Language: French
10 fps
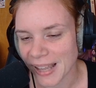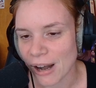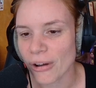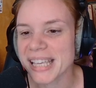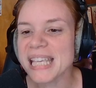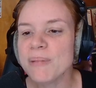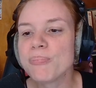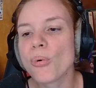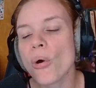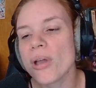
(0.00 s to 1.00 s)
Alors, il
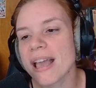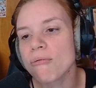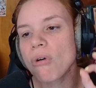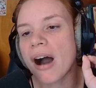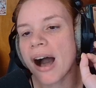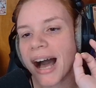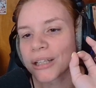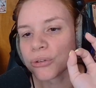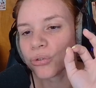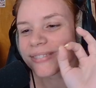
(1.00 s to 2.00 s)
peut y
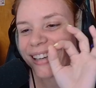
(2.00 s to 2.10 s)
avoir de